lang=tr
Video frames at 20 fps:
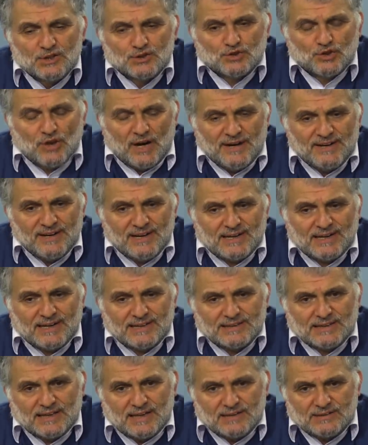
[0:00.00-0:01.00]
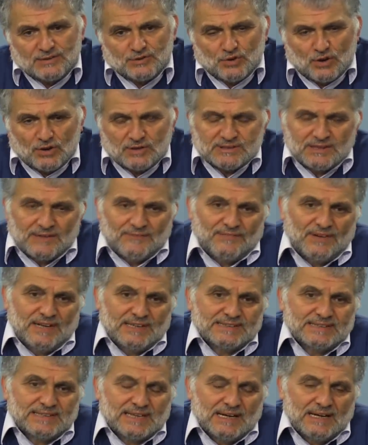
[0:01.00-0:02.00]
Şu ana kadar çok da
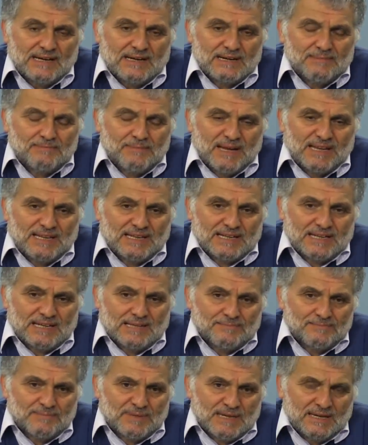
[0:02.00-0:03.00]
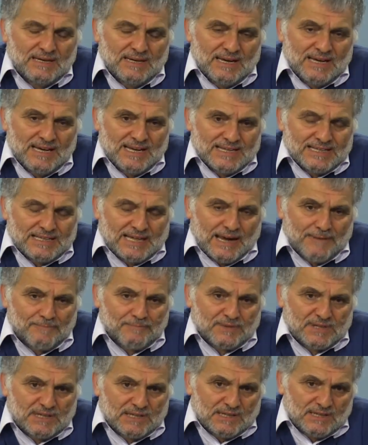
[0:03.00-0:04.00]
fazla belirgin bir
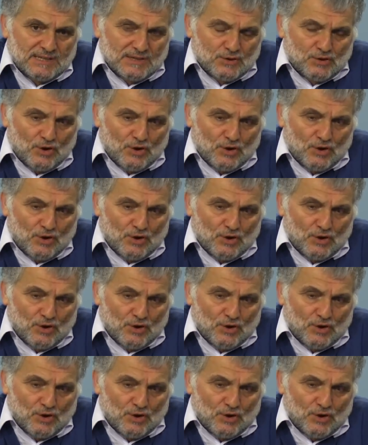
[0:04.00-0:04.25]
tepki